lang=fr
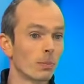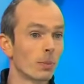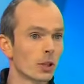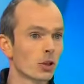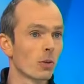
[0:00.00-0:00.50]

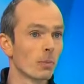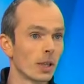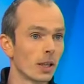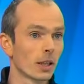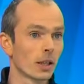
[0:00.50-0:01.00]
pêchent en
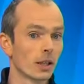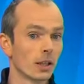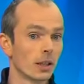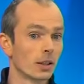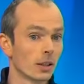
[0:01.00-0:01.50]
mer hein,
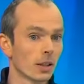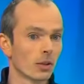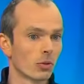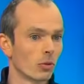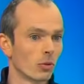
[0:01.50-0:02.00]
et qui
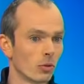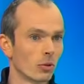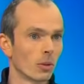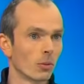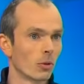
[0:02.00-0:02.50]
restent euh,
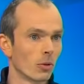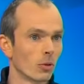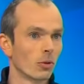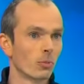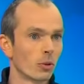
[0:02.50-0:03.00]
notamment
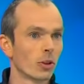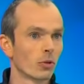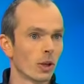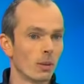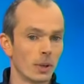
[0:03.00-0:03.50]
posés
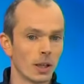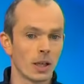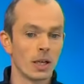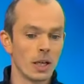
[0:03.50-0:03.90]
sur la mer